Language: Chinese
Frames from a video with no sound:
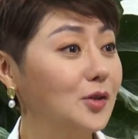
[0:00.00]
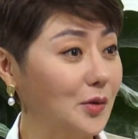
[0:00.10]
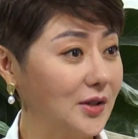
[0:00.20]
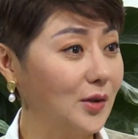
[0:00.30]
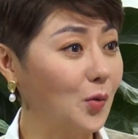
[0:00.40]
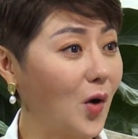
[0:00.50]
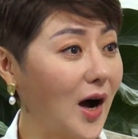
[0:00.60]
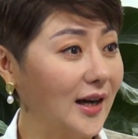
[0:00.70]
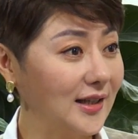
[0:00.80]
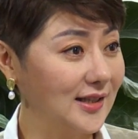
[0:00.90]
重新
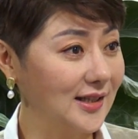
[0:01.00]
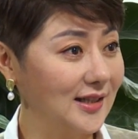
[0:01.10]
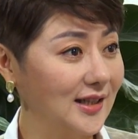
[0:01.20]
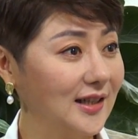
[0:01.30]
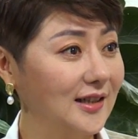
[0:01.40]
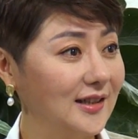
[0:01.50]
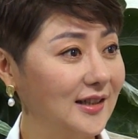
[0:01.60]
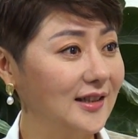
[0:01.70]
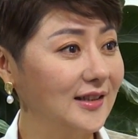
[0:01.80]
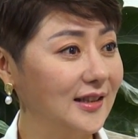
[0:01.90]
挖一次那
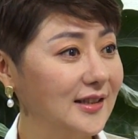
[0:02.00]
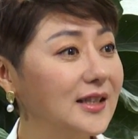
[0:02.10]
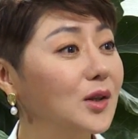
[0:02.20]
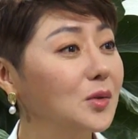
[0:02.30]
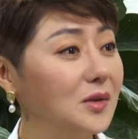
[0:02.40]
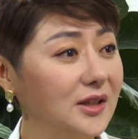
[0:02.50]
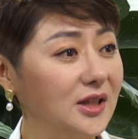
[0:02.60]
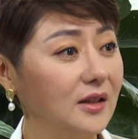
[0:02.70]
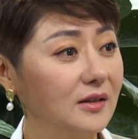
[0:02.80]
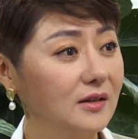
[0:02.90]
个你的心路历程，